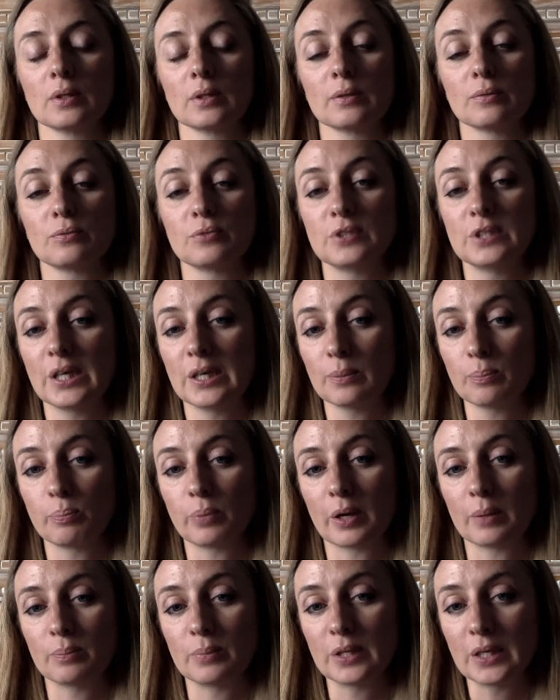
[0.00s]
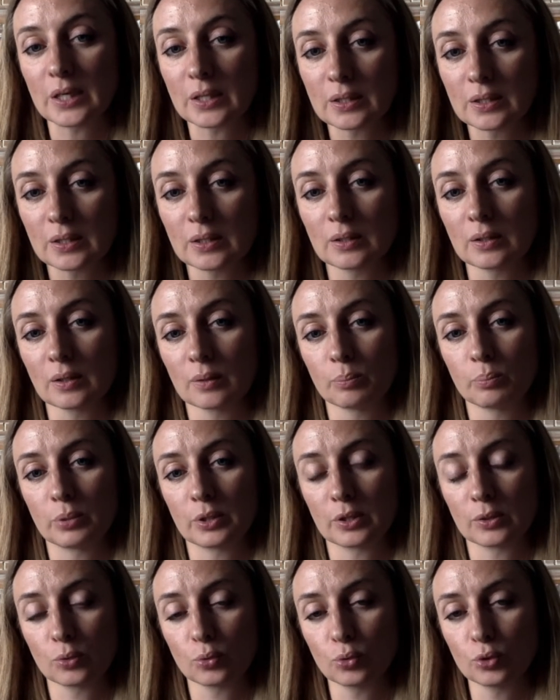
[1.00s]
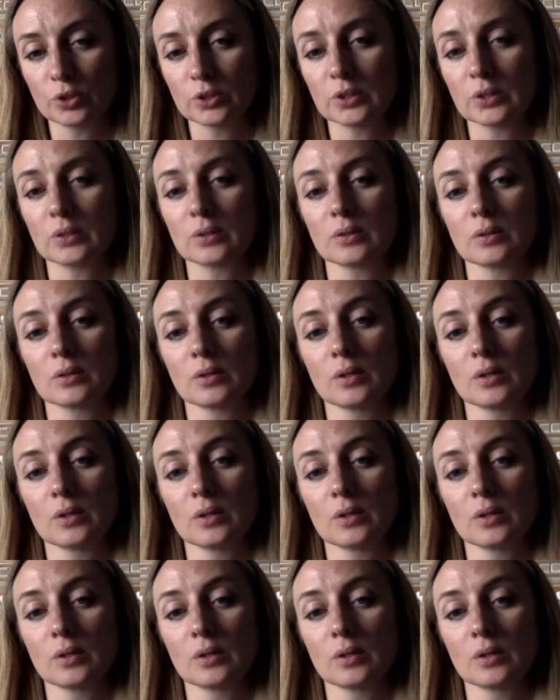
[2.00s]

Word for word: в День Победы приносят